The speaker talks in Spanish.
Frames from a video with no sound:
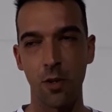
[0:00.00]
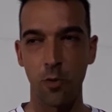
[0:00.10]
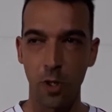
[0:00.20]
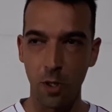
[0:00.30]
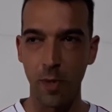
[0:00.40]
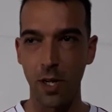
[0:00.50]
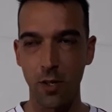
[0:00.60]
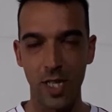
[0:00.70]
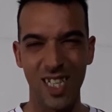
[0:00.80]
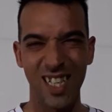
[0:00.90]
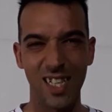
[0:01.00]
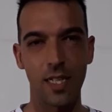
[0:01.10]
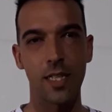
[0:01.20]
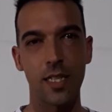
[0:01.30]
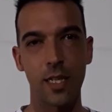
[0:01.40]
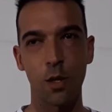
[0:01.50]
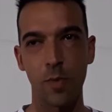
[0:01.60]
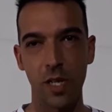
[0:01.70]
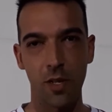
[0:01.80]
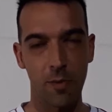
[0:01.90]
Lo único malo es eh, este
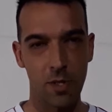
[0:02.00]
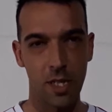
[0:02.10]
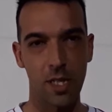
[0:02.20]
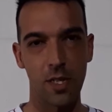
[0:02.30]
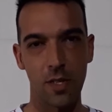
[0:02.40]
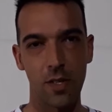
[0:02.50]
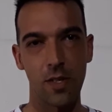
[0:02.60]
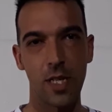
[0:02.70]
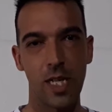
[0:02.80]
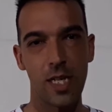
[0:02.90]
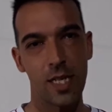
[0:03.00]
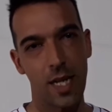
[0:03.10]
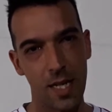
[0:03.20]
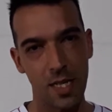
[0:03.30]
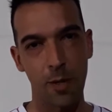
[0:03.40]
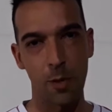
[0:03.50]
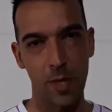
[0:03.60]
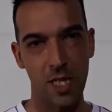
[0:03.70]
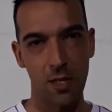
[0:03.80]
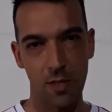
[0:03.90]
tropiezo que hemos tenido el sábado
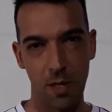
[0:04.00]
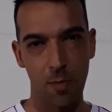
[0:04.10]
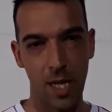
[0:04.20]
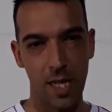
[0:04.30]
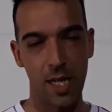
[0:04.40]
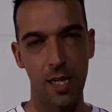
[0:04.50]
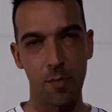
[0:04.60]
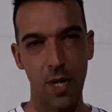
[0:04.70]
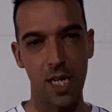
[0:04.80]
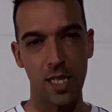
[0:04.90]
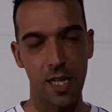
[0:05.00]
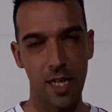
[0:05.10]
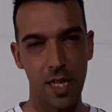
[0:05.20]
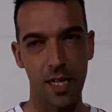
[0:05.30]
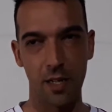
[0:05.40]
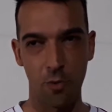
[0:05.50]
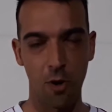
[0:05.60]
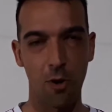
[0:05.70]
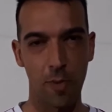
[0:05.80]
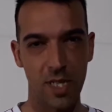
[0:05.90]
pasado contra el Playa, Playas Arenal, que nos
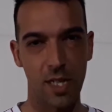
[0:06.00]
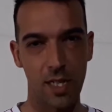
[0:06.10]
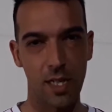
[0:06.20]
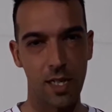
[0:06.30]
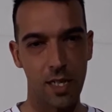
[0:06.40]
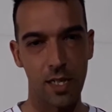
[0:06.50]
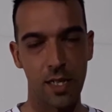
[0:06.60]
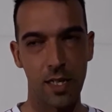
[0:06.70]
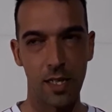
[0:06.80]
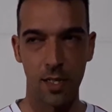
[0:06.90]
jugamos bastante,